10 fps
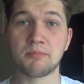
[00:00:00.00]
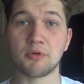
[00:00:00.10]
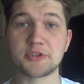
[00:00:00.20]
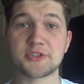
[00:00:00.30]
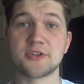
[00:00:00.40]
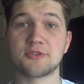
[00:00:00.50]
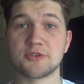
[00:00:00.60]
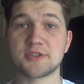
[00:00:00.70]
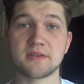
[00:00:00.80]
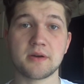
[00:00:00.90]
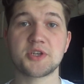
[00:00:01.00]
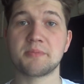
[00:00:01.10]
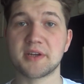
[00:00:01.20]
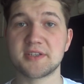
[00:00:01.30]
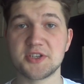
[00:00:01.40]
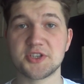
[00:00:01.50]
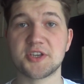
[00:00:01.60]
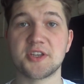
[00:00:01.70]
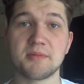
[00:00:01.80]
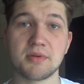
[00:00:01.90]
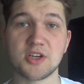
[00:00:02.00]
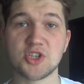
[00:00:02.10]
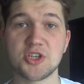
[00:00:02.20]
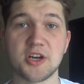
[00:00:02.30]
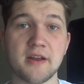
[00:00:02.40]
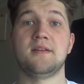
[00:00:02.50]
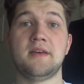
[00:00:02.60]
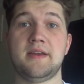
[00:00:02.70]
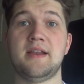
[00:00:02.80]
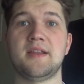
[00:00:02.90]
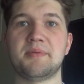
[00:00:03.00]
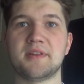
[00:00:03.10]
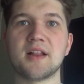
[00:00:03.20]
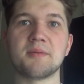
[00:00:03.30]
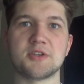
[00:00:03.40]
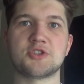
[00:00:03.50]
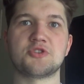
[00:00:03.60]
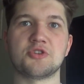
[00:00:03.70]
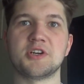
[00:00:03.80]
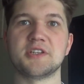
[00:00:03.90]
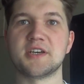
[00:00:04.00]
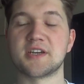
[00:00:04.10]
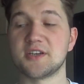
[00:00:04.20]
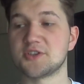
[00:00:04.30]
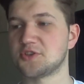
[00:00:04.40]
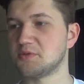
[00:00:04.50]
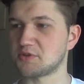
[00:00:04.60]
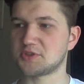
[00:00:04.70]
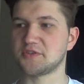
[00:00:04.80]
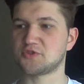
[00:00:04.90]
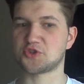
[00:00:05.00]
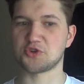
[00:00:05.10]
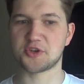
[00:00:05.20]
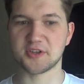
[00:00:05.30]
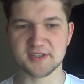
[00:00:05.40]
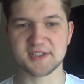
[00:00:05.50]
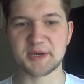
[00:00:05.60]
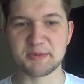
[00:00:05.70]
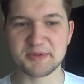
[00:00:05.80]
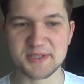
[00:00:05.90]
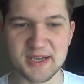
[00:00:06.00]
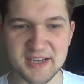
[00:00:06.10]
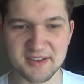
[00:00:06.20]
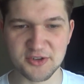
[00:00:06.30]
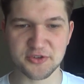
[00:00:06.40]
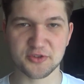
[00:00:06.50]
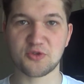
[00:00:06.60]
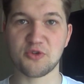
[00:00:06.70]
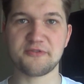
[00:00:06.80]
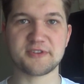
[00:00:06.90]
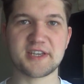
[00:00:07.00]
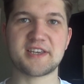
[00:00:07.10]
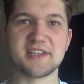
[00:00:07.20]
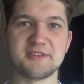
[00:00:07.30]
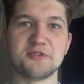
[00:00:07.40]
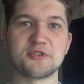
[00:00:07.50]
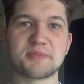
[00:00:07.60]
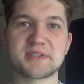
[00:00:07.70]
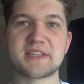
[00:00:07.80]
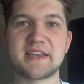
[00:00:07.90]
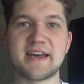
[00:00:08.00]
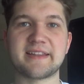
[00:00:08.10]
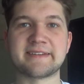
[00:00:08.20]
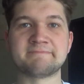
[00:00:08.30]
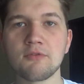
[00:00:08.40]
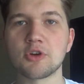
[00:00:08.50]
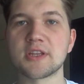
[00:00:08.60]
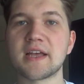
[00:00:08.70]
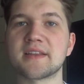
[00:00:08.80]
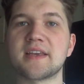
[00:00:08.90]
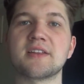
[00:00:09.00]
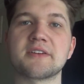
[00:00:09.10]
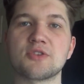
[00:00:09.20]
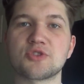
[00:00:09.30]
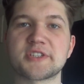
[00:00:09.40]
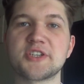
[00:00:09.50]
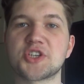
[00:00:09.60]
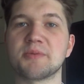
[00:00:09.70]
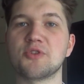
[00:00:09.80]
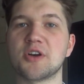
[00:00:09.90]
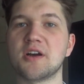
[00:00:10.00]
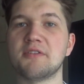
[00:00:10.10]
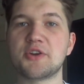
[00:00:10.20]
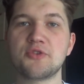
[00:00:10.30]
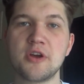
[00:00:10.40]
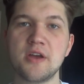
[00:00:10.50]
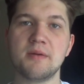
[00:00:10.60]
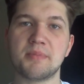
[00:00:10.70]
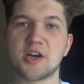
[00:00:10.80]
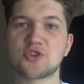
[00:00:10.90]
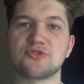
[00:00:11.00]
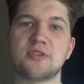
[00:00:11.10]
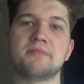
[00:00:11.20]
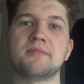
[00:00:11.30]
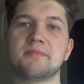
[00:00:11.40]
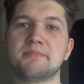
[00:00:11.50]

постной, то есть там вообще практически не было жира. Она реально придала мне столько энергии, что я просто в шоке на самом деле. Еще вот кофе закидываюсь постоянно. Вот, ладно, я, наверное, уже слишком много говорю. Покажу вам